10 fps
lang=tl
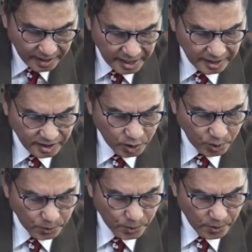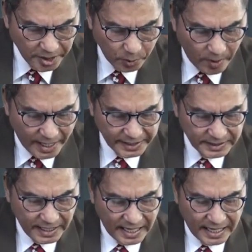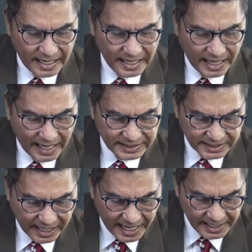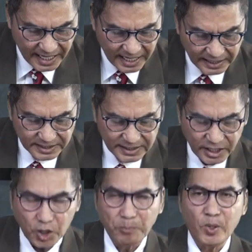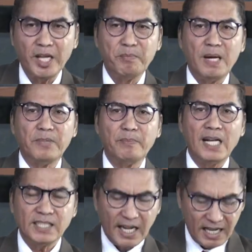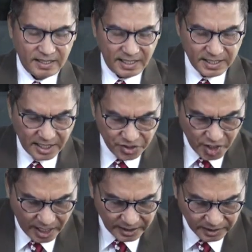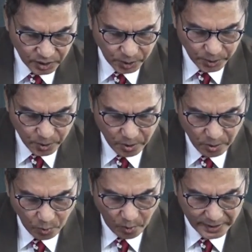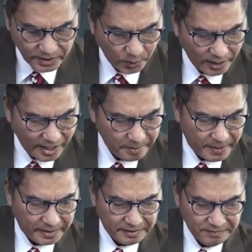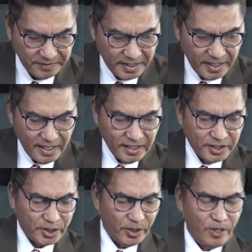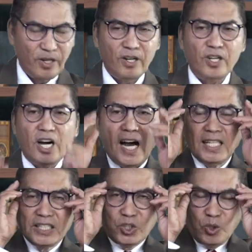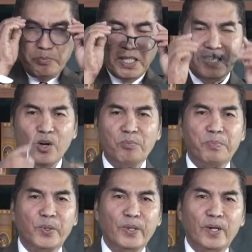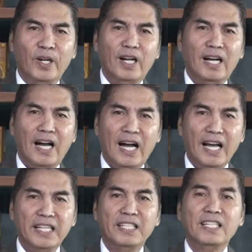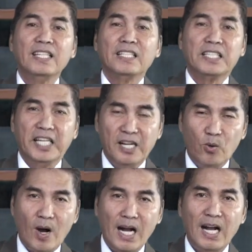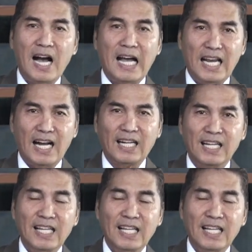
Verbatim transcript: into a wine at kana. Ito po ay mababasa natin sa John 2, 1 to 11. So, ang tubig daw po ay ginawang alak.